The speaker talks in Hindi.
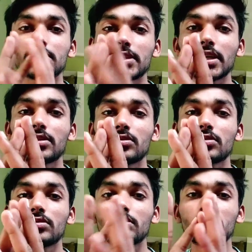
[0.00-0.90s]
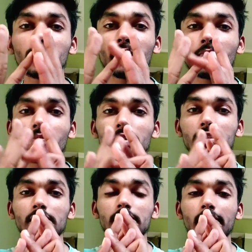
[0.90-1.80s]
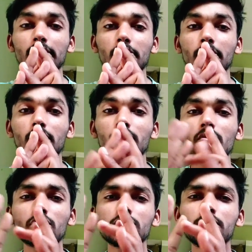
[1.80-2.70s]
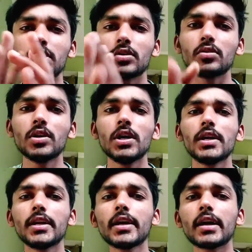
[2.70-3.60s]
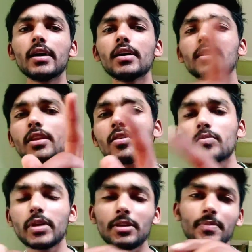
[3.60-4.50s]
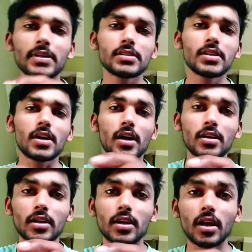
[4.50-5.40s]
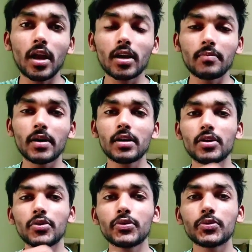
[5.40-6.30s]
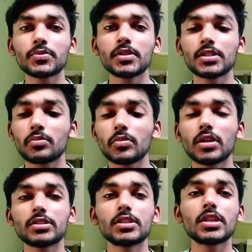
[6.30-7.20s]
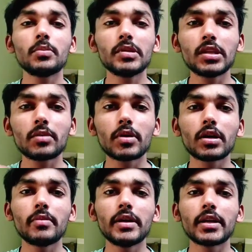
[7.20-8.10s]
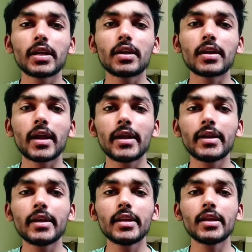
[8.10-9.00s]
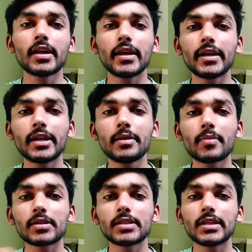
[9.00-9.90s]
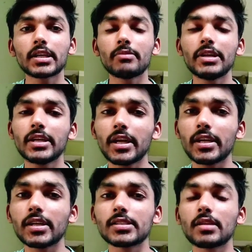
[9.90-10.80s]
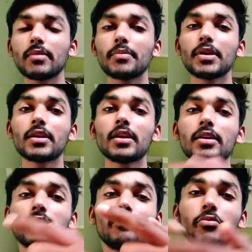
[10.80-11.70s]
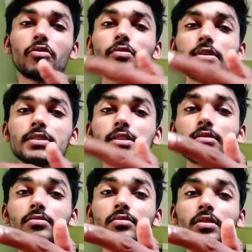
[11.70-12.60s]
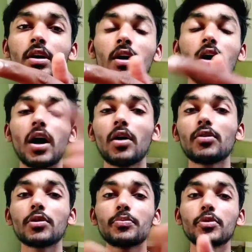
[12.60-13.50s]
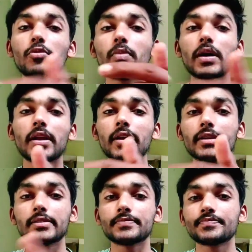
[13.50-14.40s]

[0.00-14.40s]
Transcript: स्ट्रेंथ हो मसल्स डेवलप हो कुछ भी हो ठीक है देखो मेरे पास ना लगभग यूट्यूब से जब जितने भी लगभग कमेंट है ना 90 या 80 परसेंट कमेंट यही है सर मैं अपनी रनिंग को इम्प्रूव कैसे करूँ हाउ टू इम्प्रूव माई रनिंग